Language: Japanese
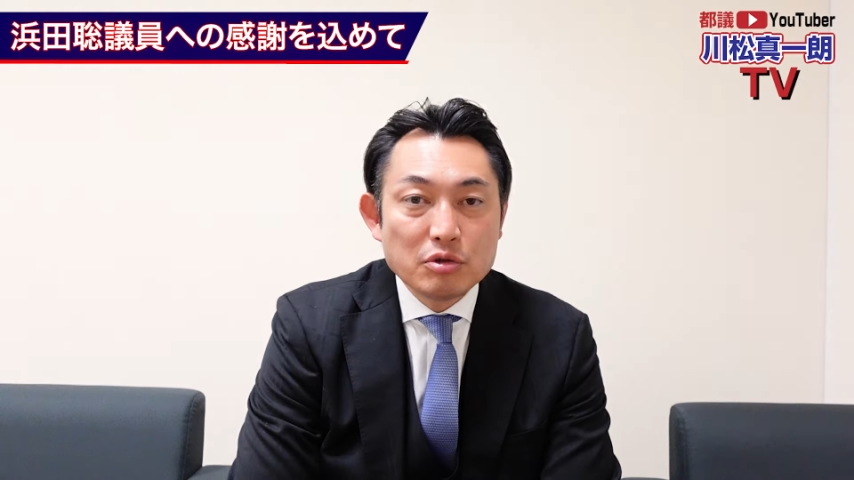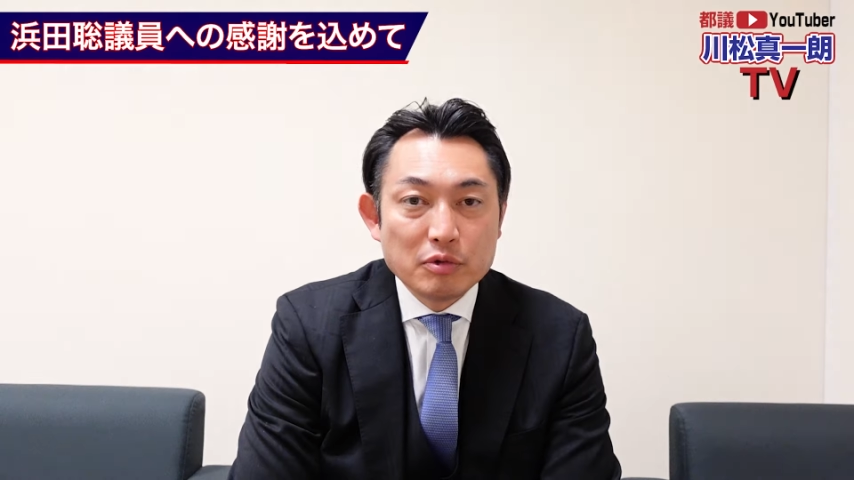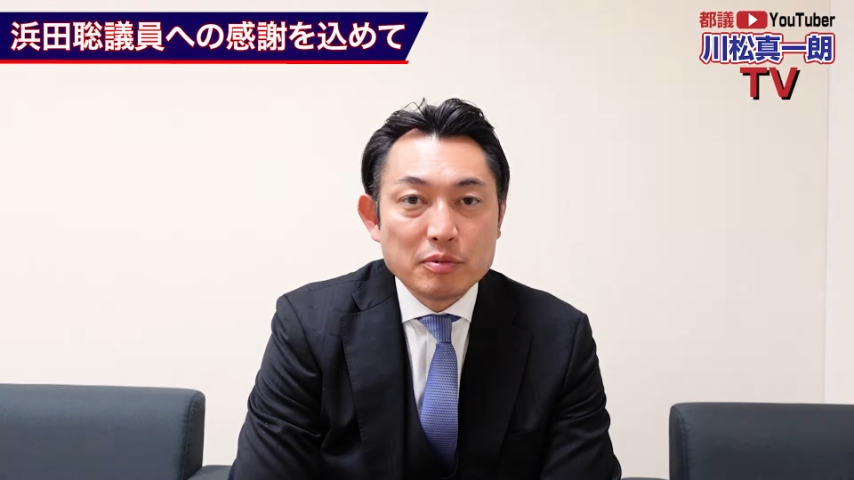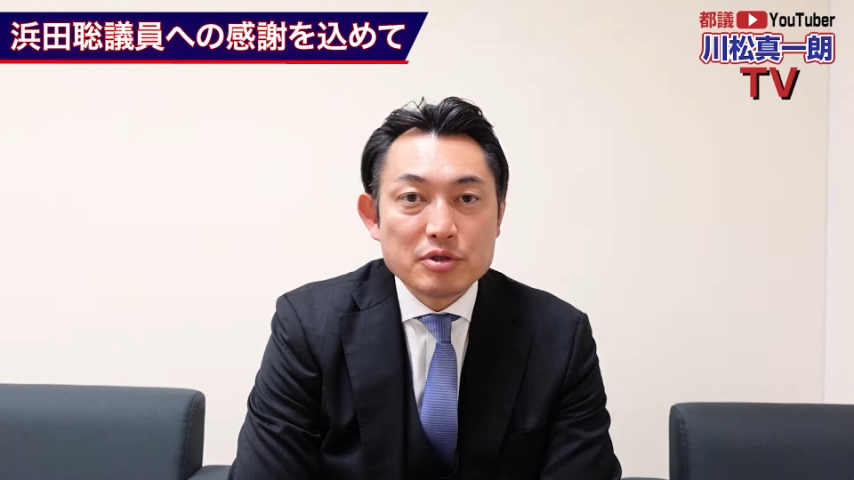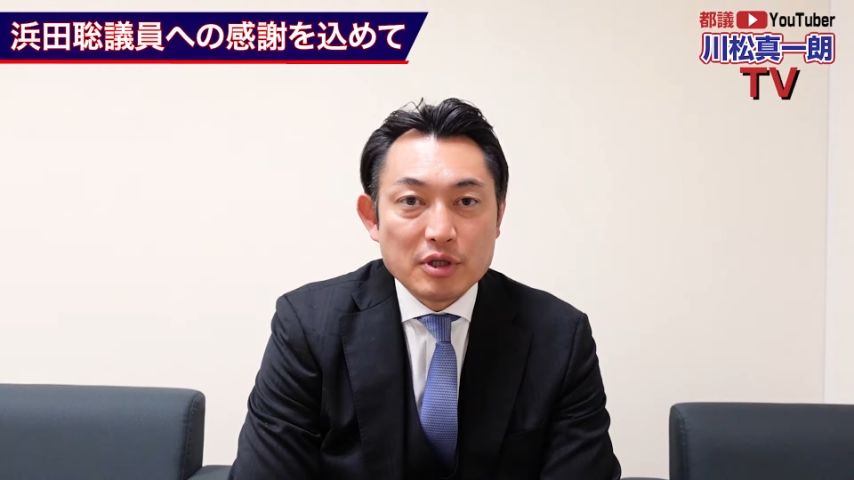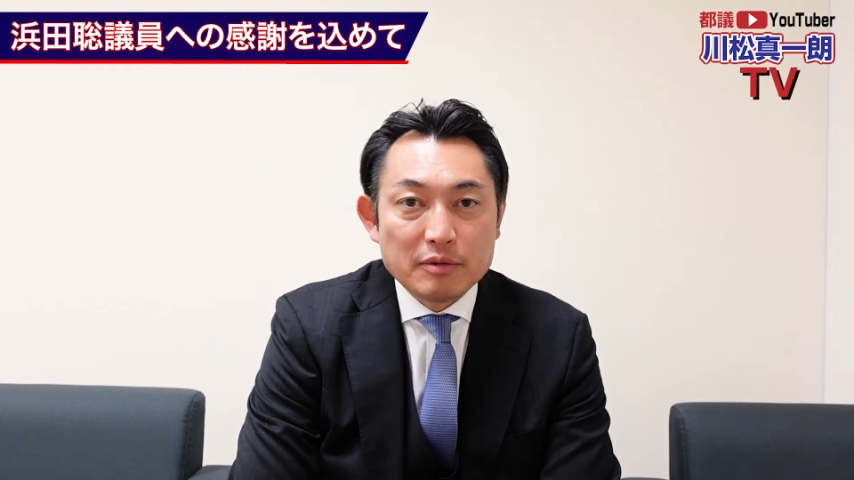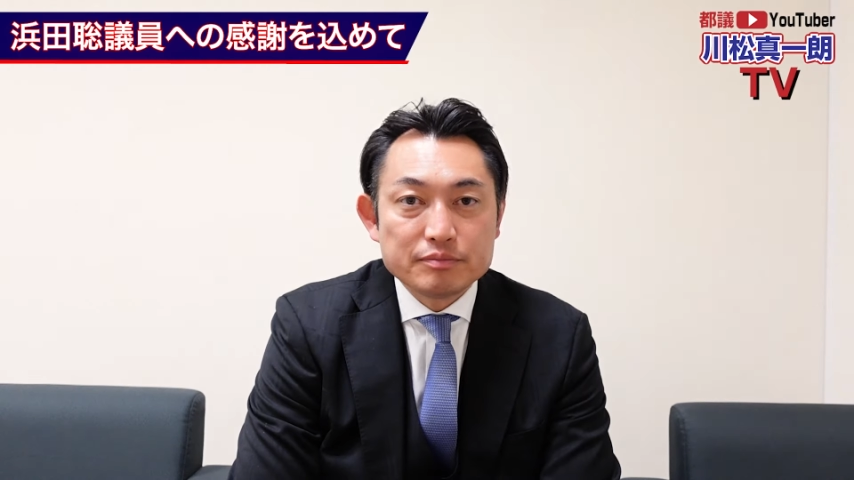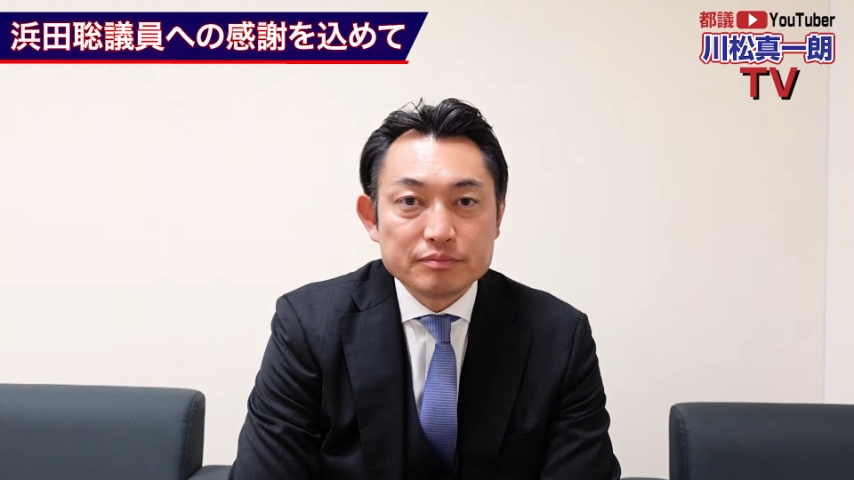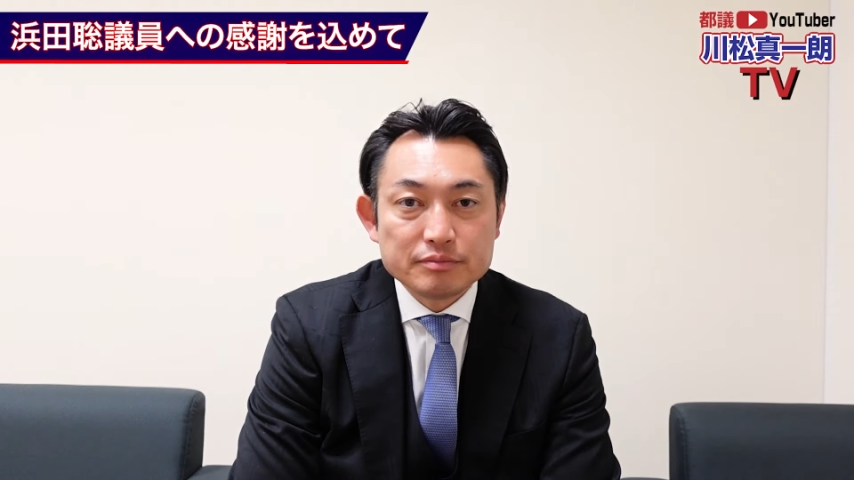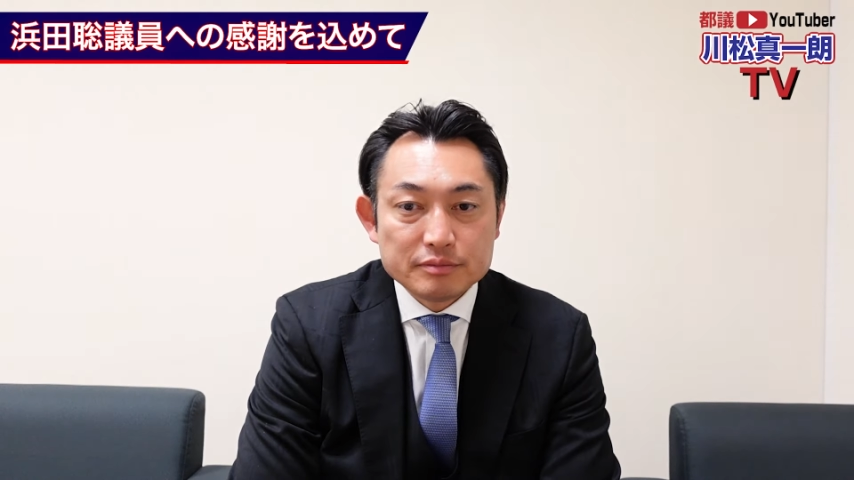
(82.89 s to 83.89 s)
く思いました、
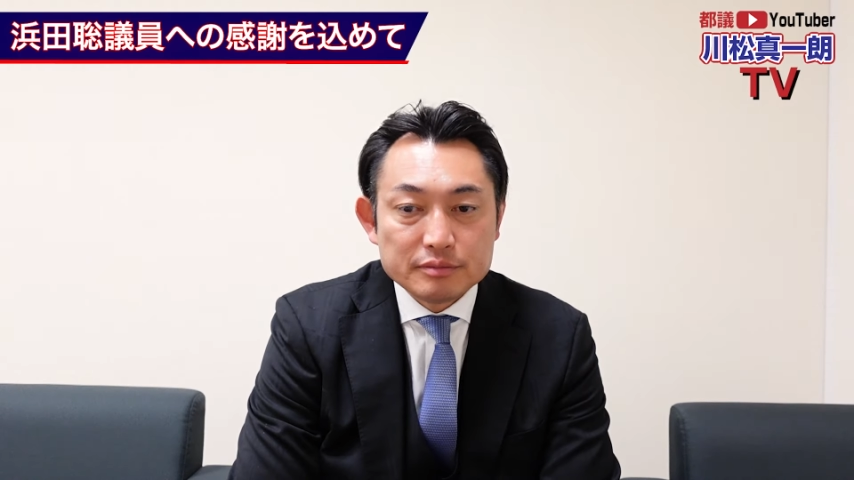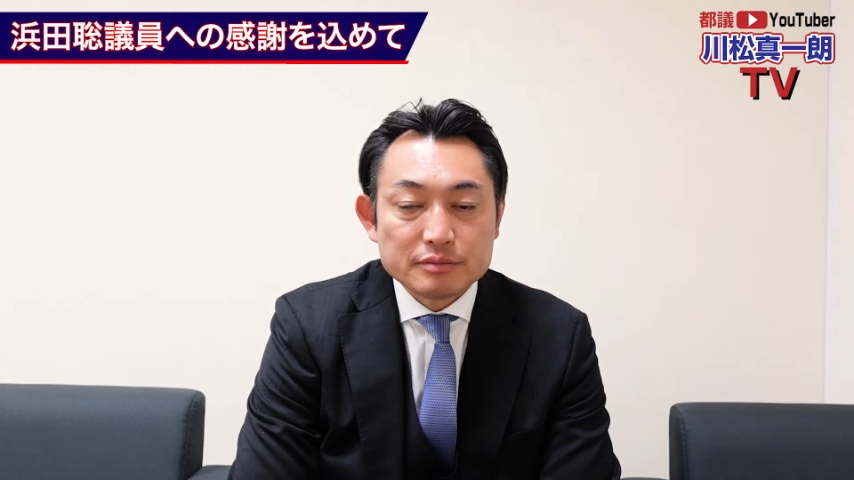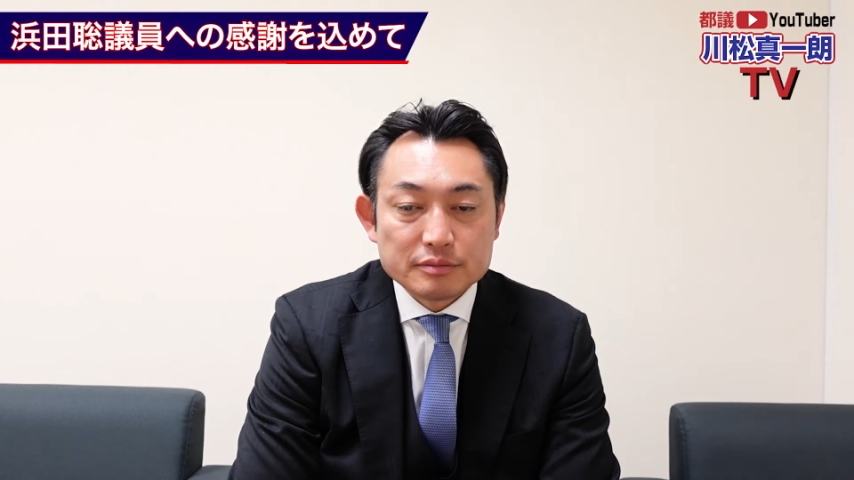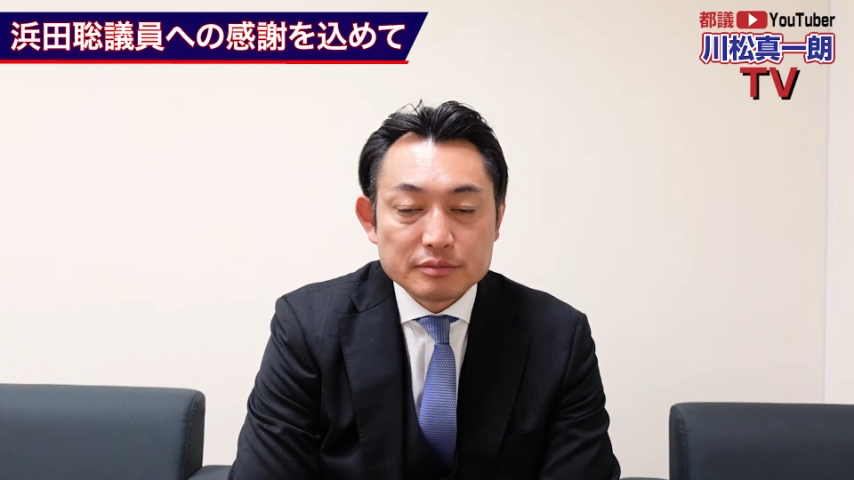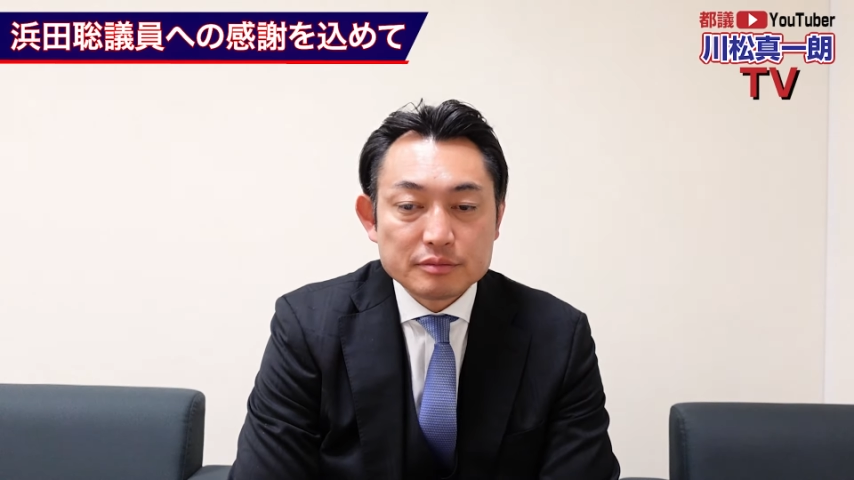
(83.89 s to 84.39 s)
うん、